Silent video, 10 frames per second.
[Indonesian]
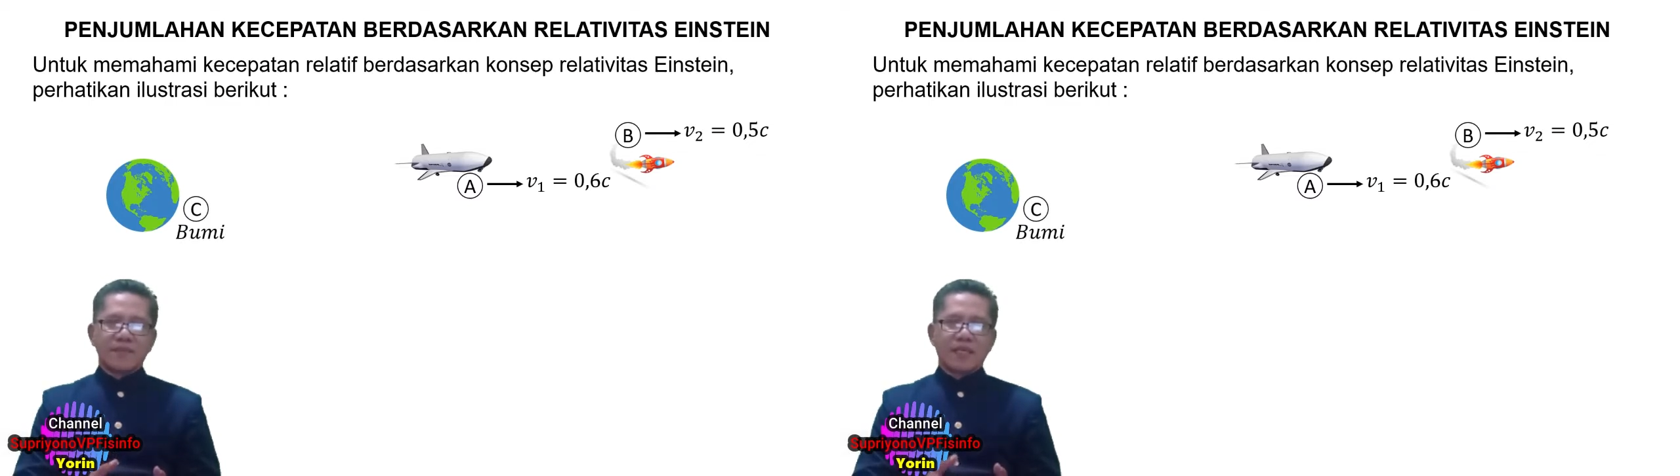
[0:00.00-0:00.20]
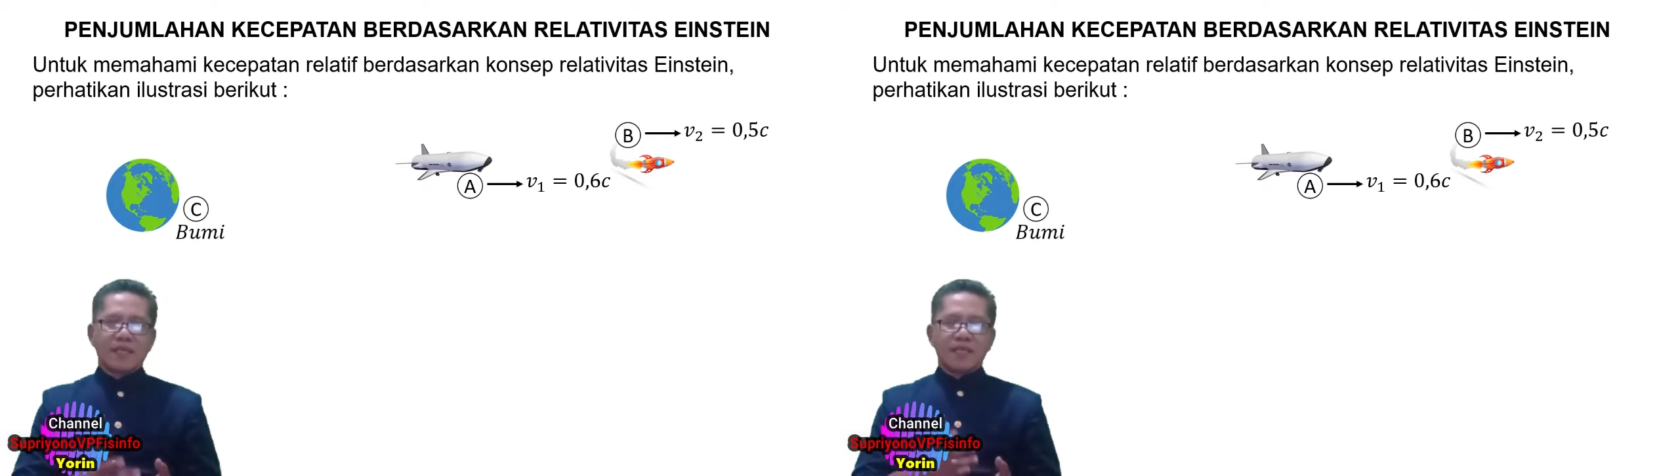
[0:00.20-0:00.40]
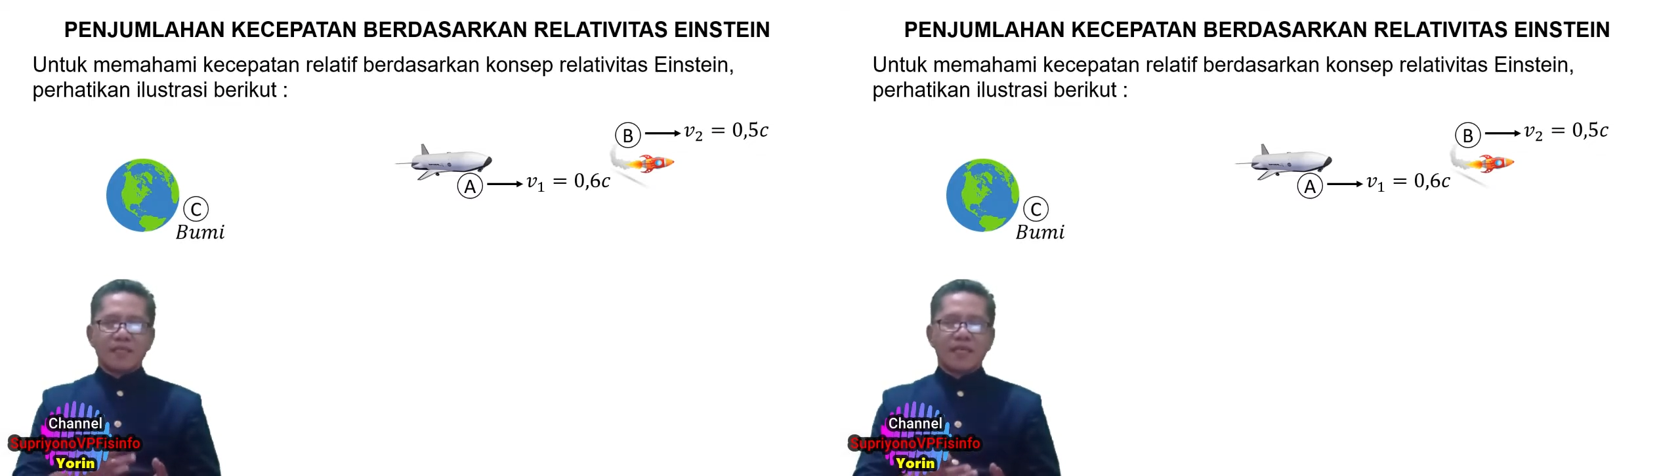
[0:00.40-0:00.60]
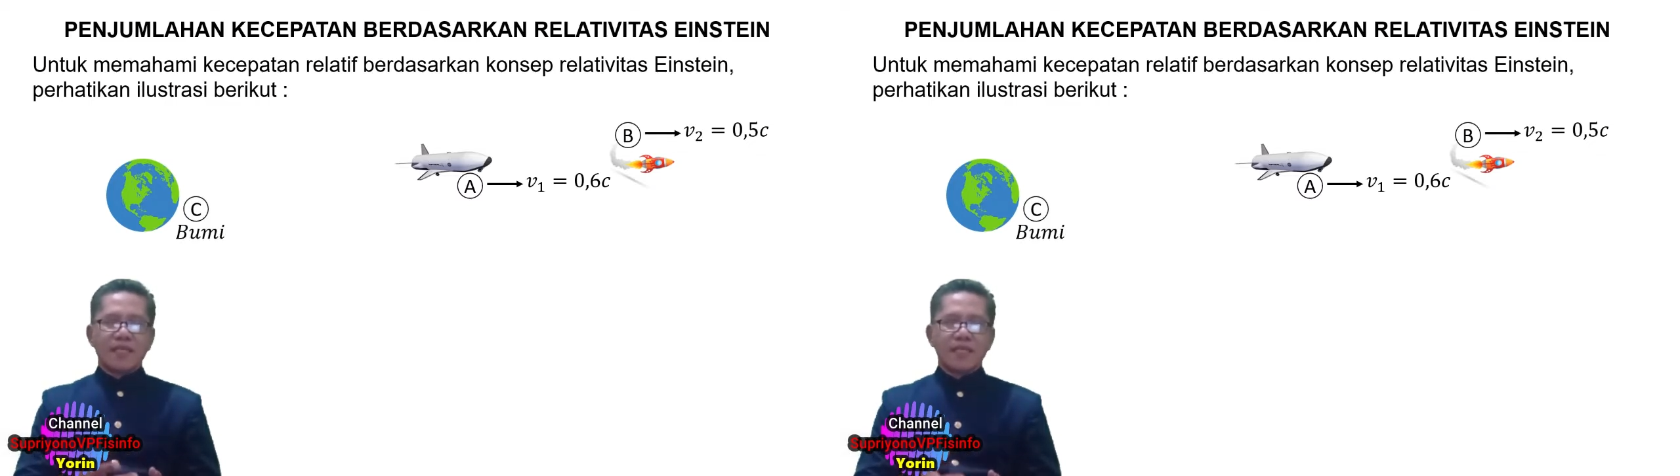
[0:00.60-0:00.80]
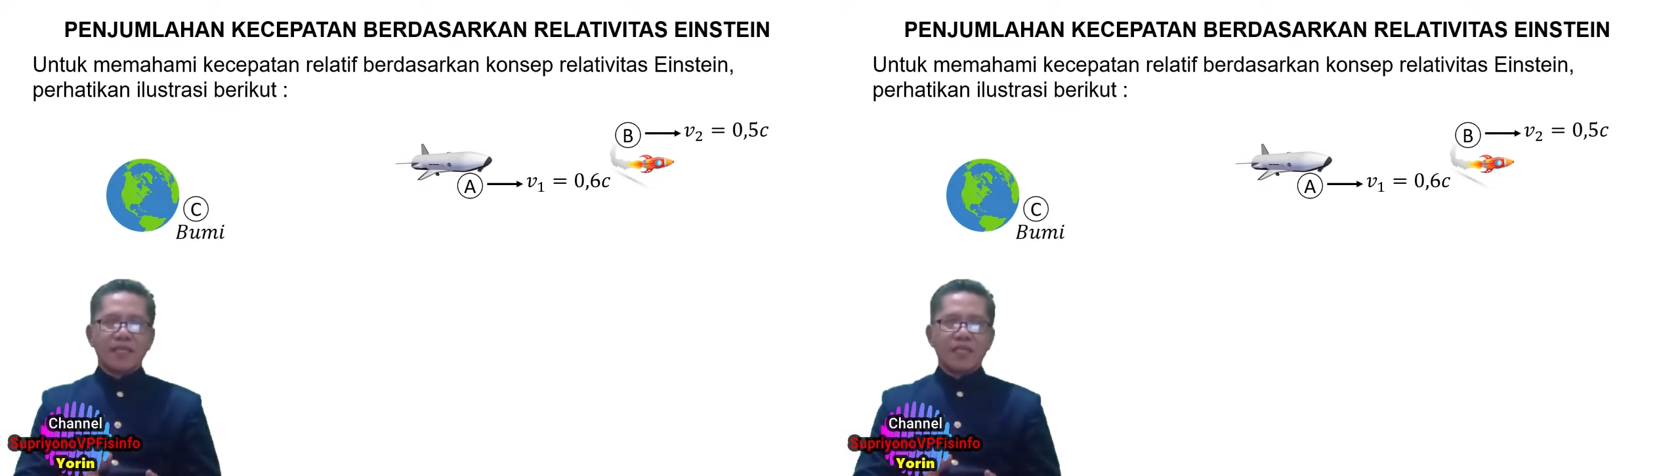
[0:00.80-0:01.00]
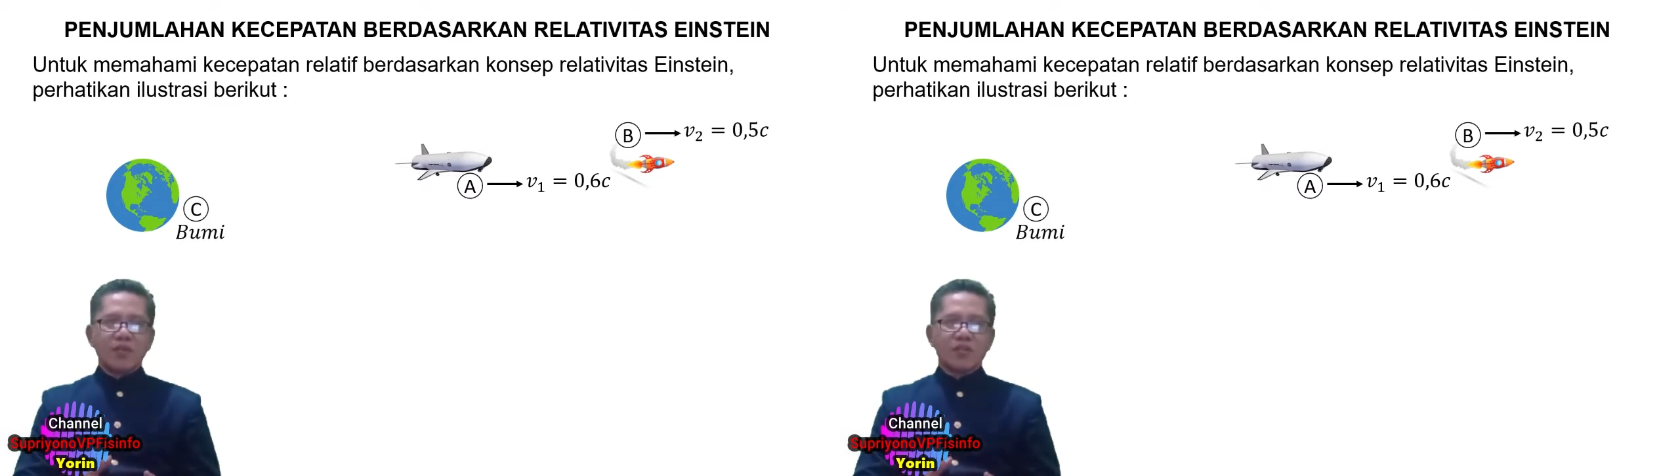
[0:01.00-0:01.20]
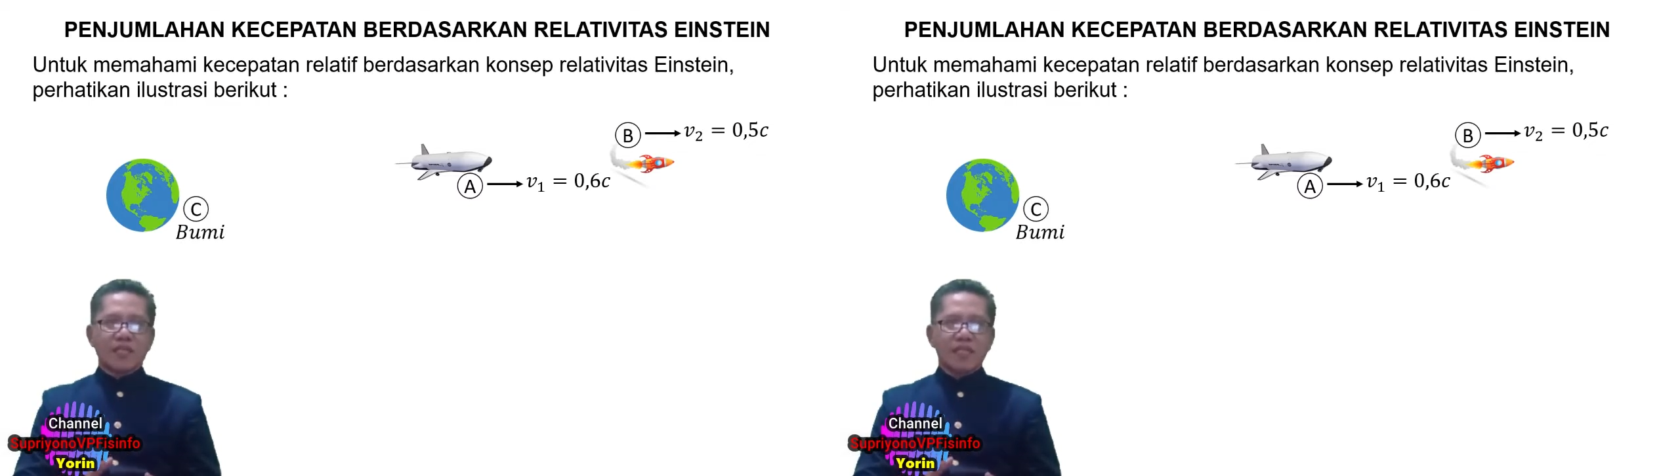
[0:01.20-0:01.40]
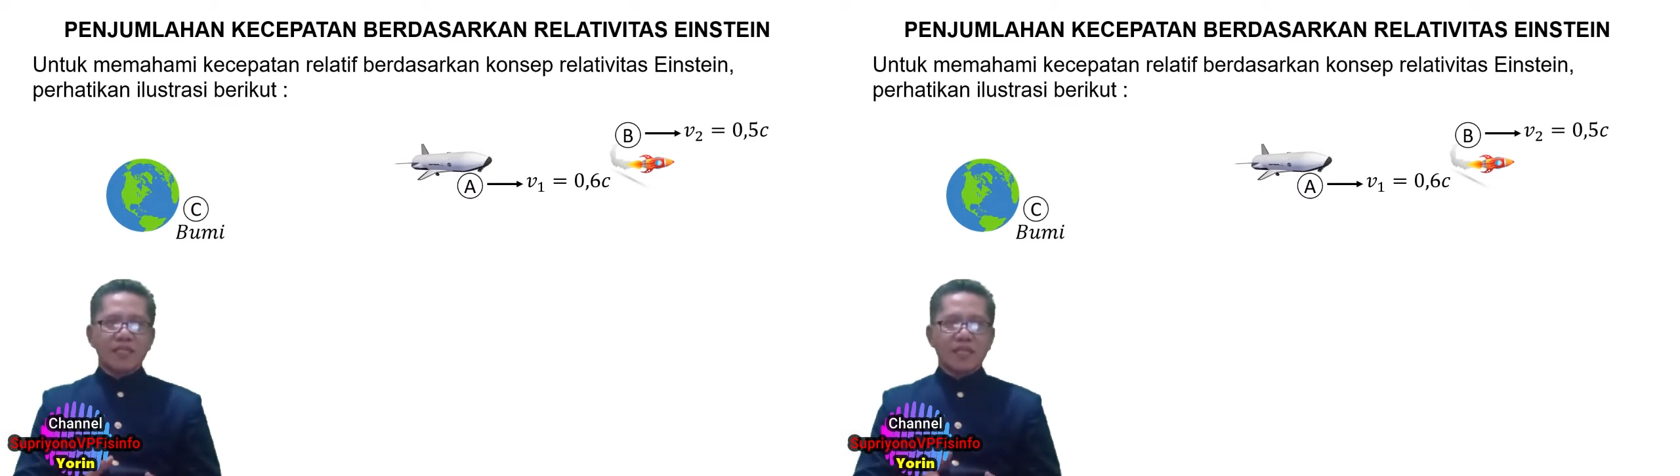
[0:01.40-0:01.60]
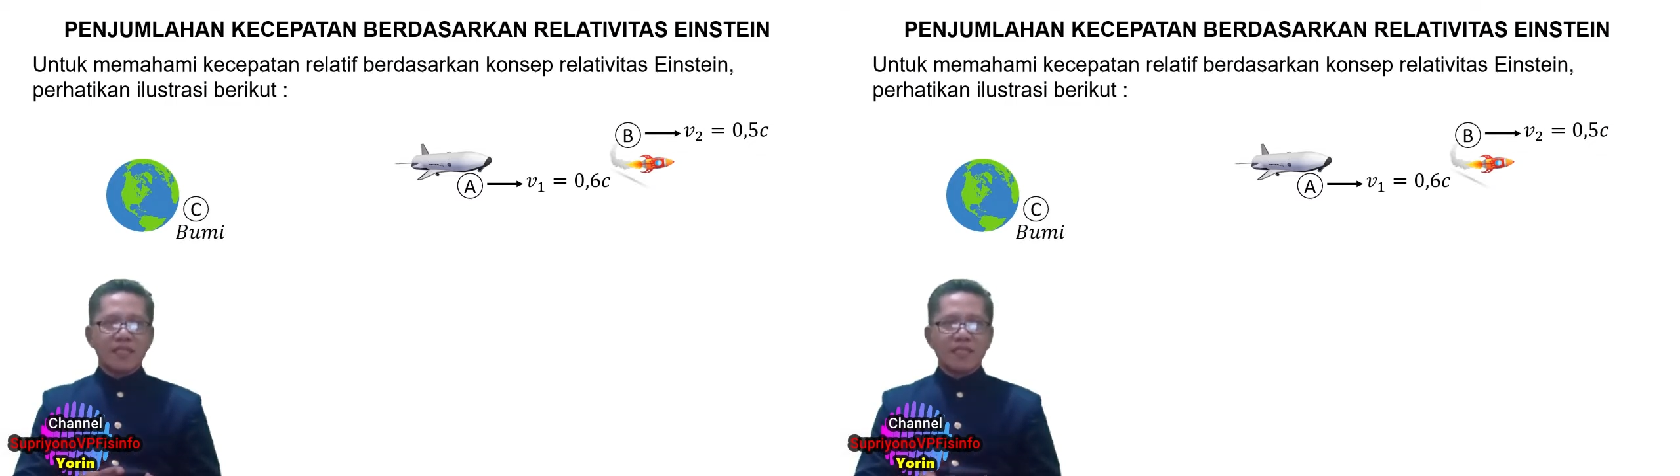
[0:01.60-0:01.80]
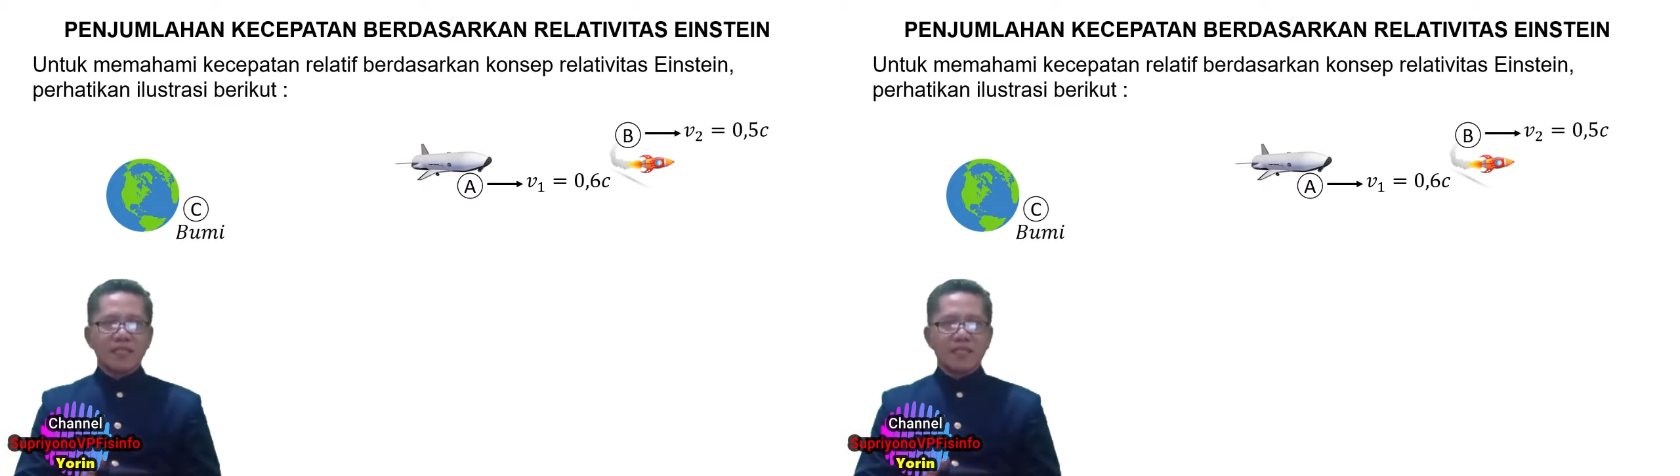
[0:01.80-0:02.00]
Nah, dari ilustrasi
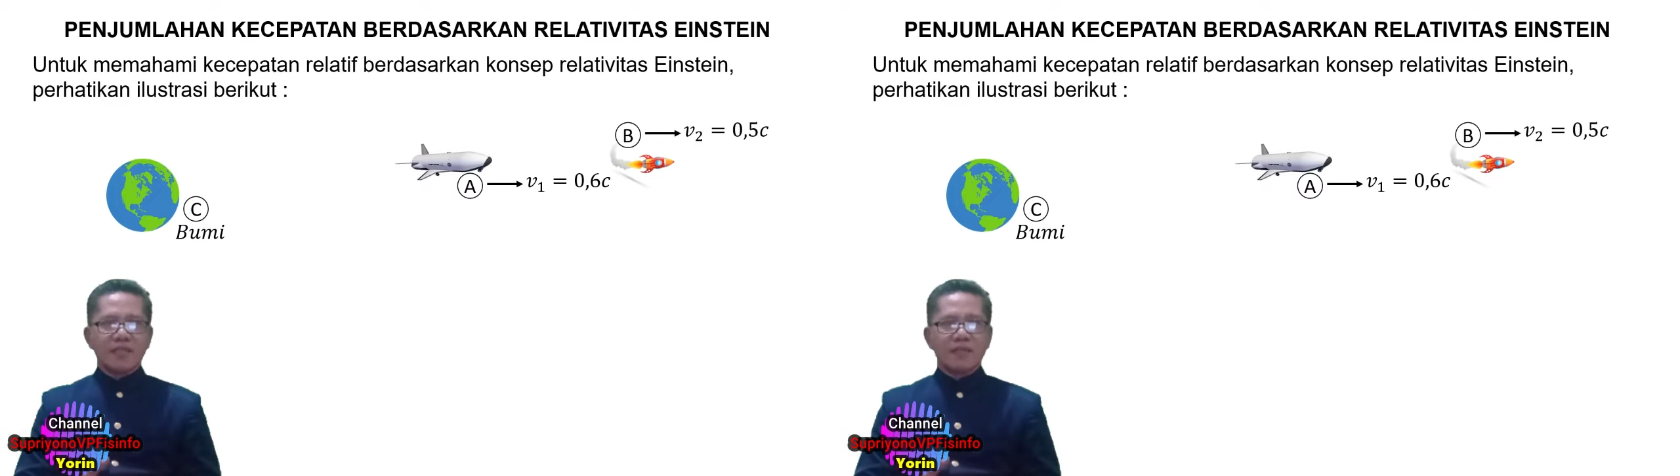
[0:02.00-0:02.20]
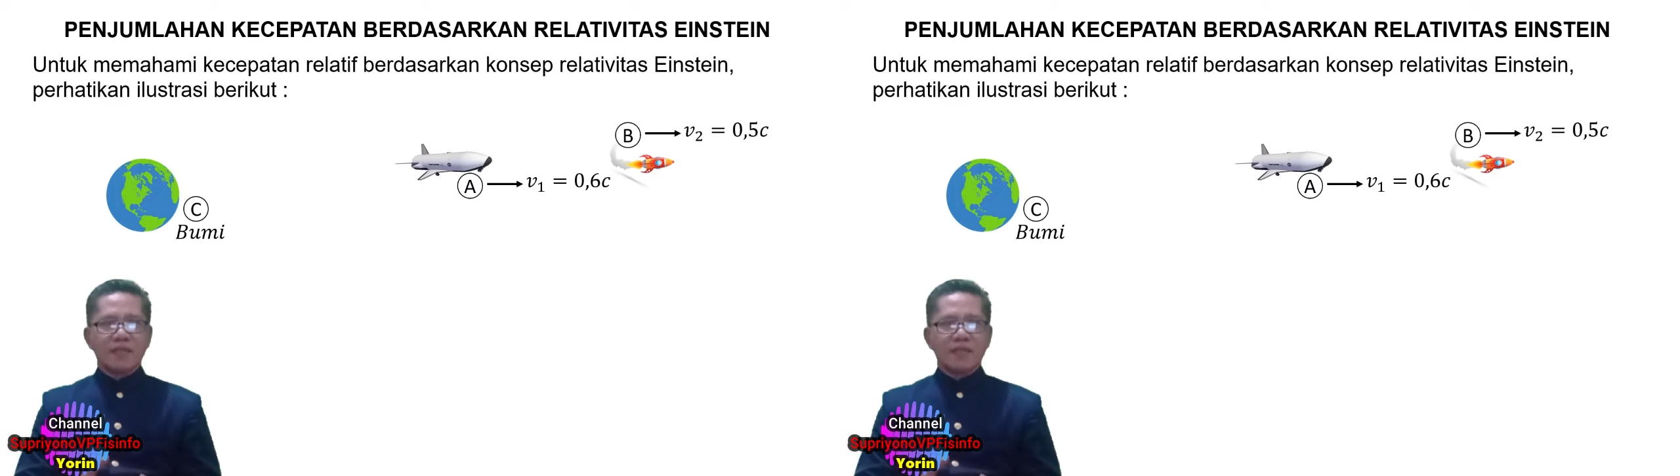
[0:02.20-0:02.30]
tadi,